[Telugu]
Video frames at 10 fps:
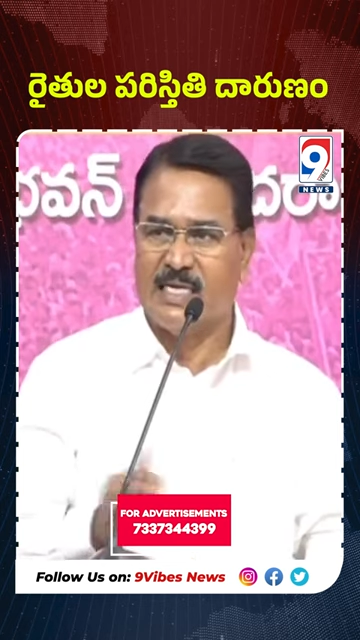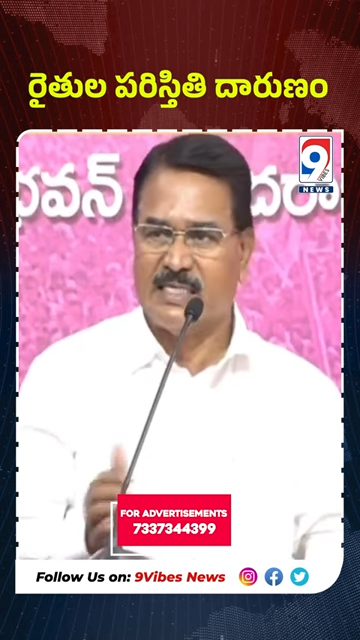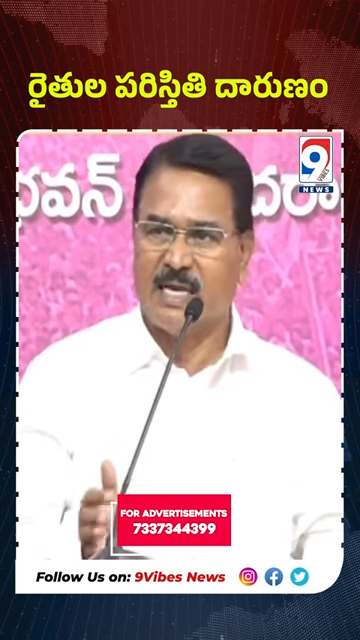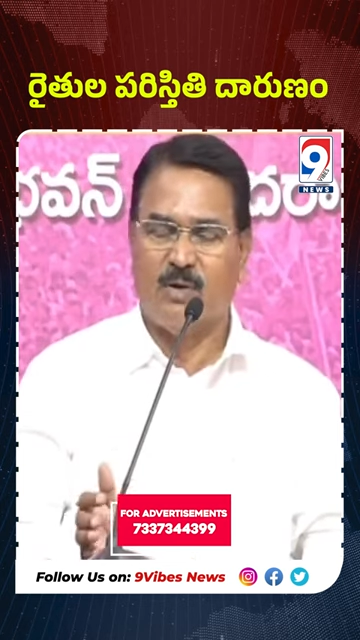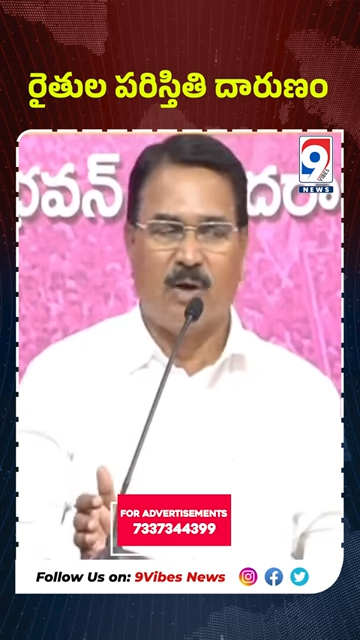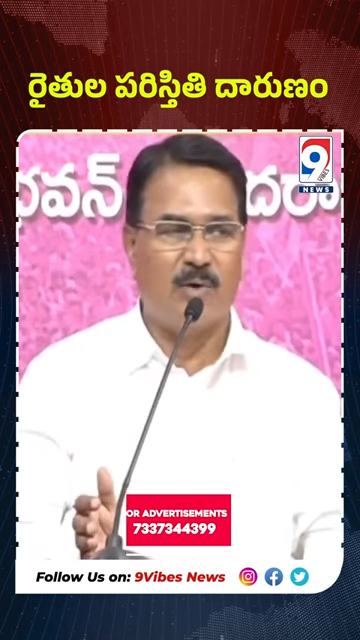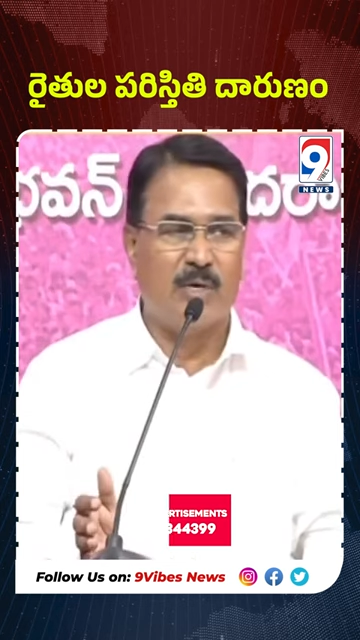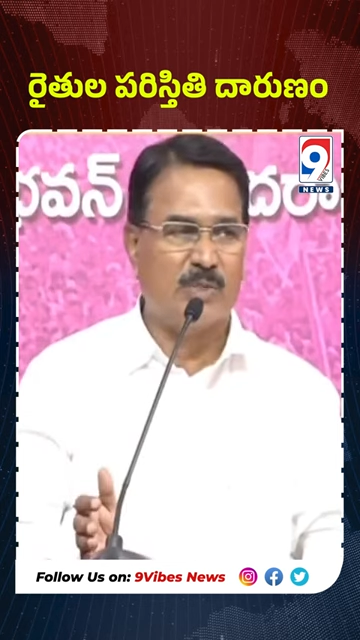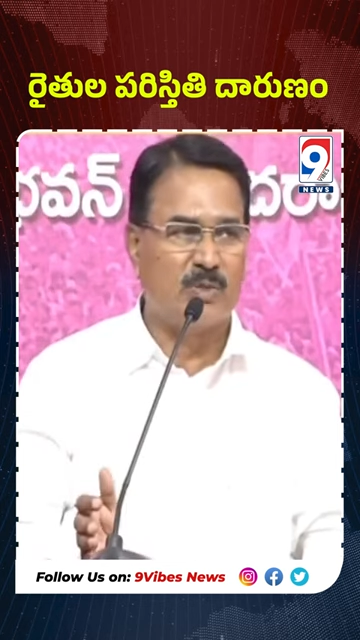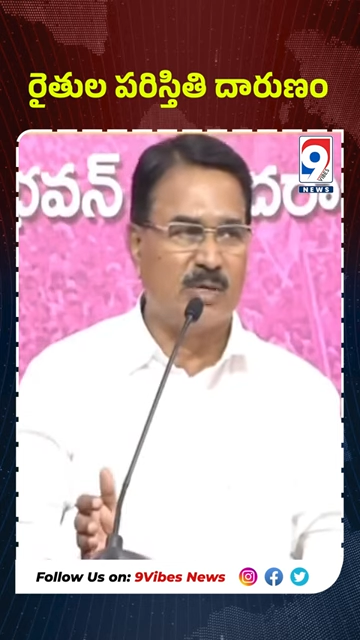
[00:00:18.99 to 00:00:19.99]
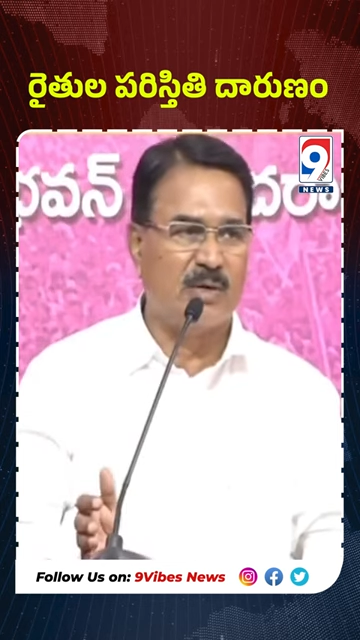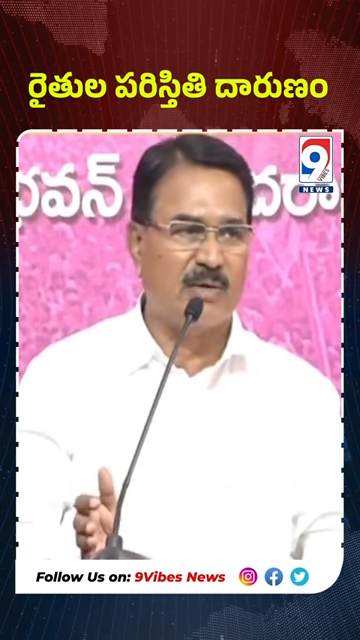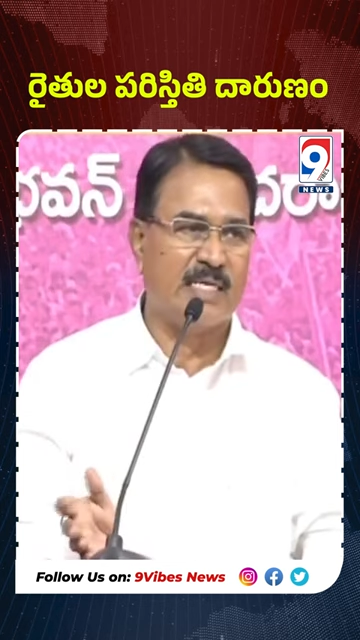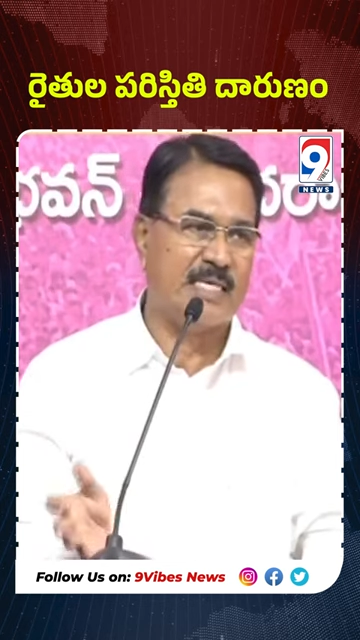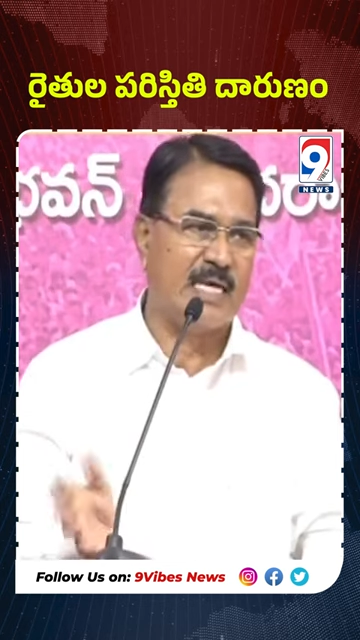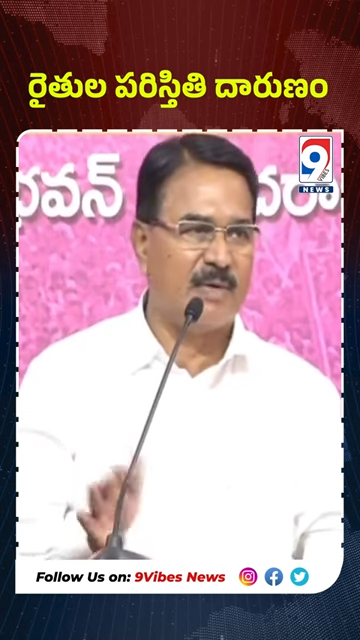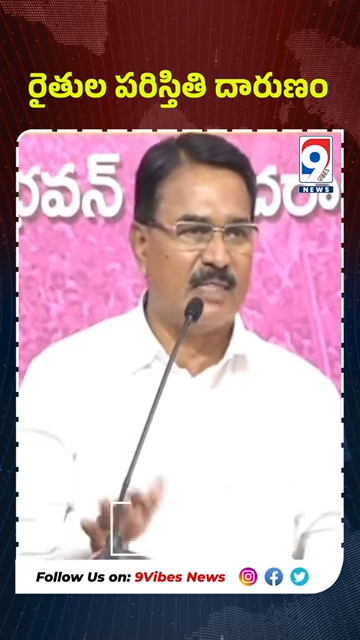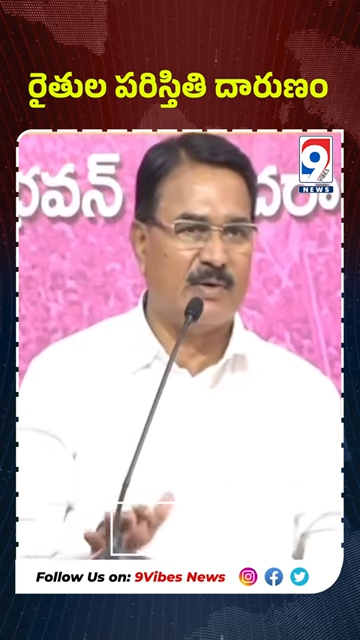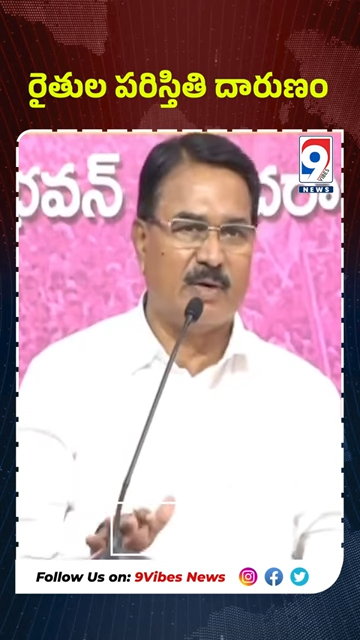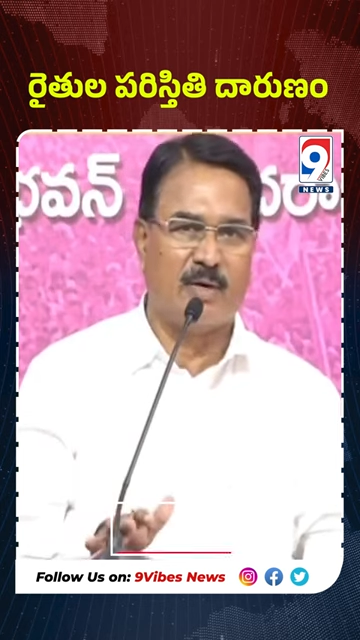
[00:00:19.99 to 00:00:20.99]
కాంగ్రెస్కు ఓట్లు వేసినందుకు
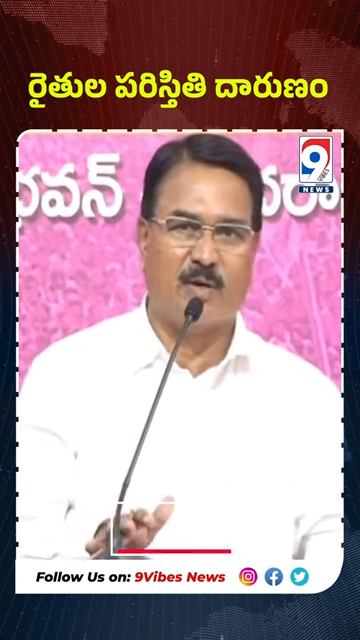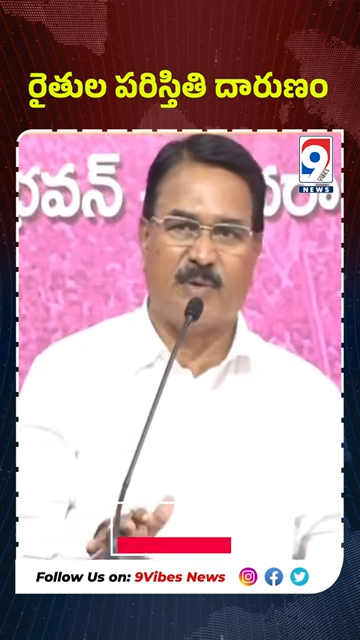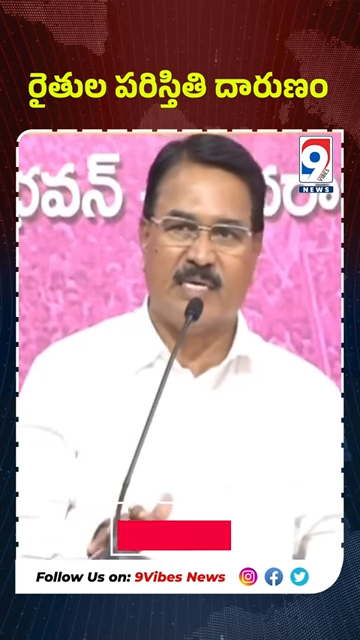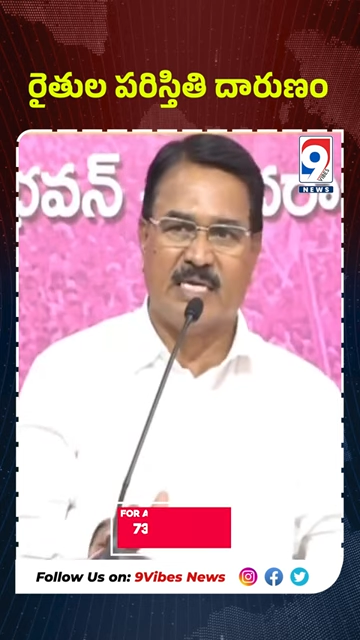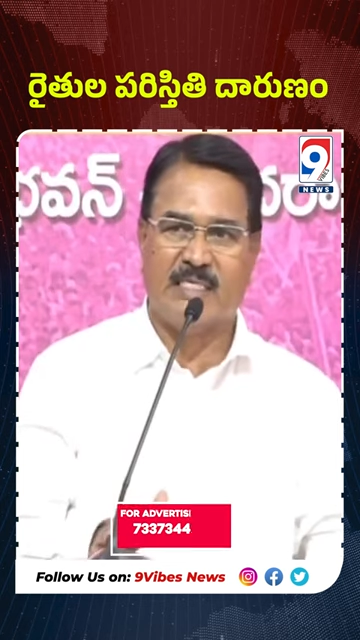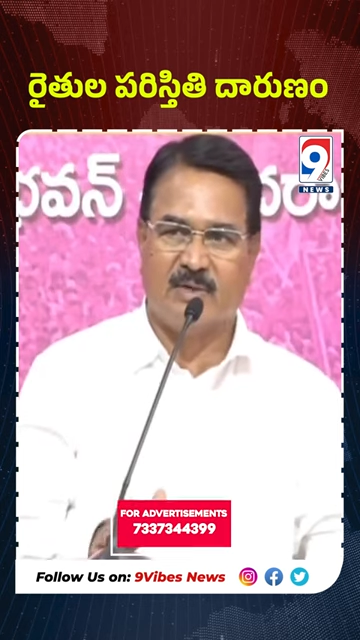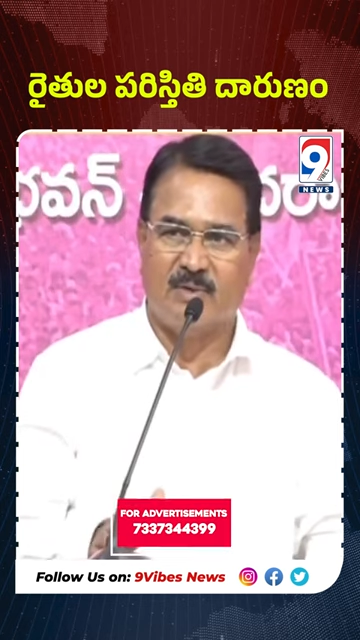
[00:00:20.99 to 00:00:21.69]
బుద్ధి వచ్చిందని